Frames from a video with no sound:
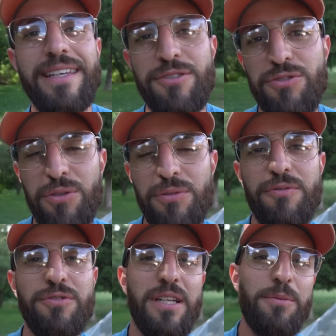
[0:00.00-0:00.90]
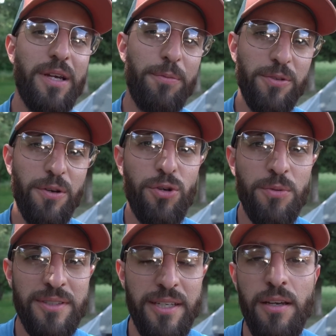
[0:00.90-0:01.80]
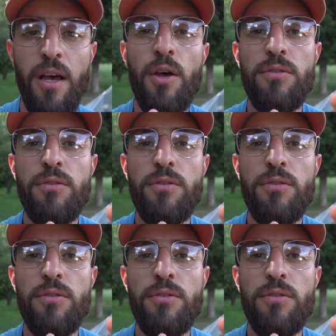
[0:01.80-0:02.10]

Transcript: question, vous allez me répondre en commentaire.